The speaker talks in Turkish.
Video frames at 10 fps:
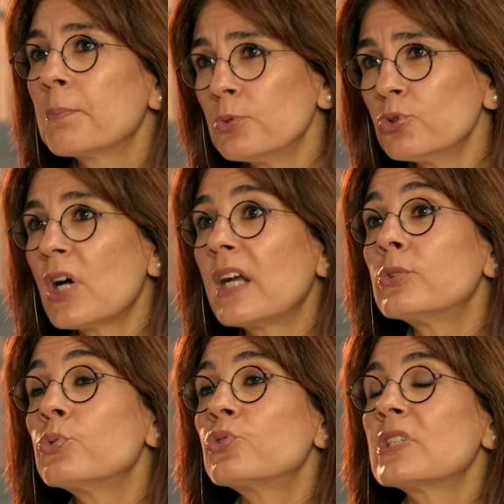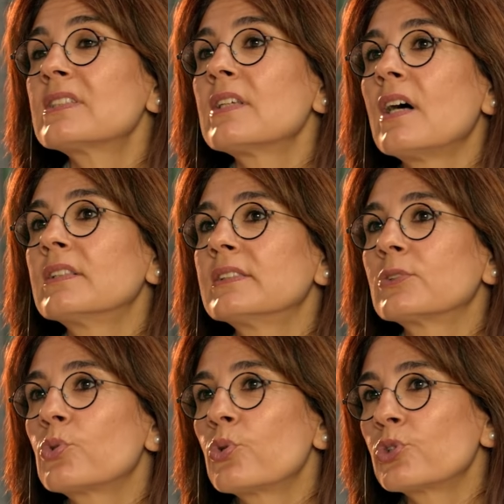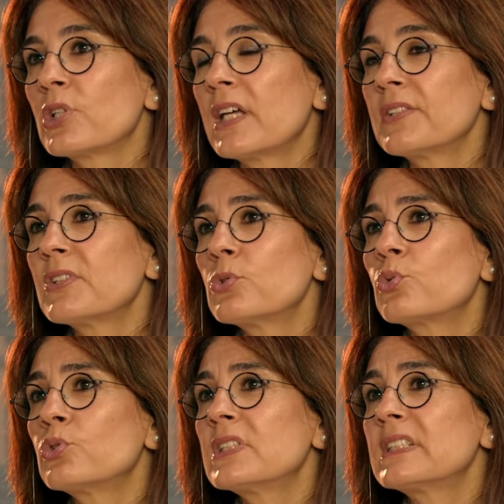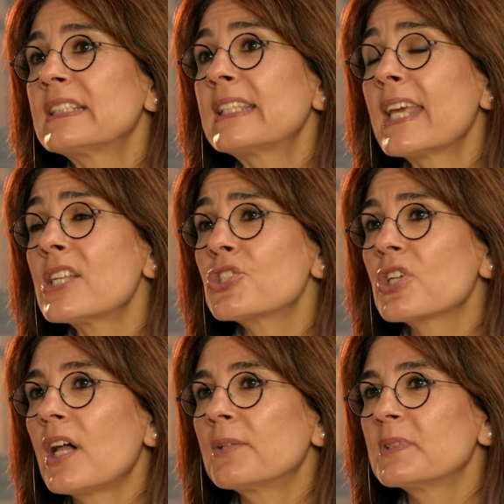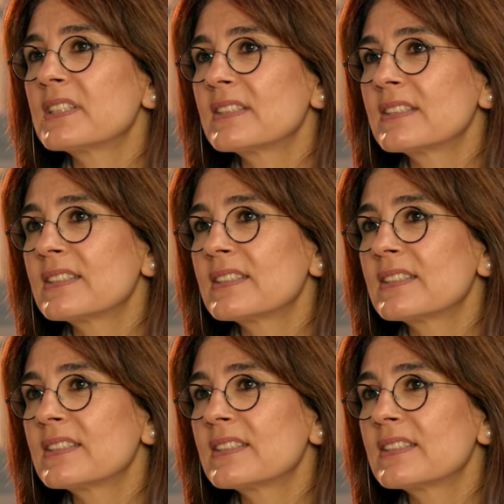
Bunlar hücre sağlığını koruyan ve dokuların genç kalmasını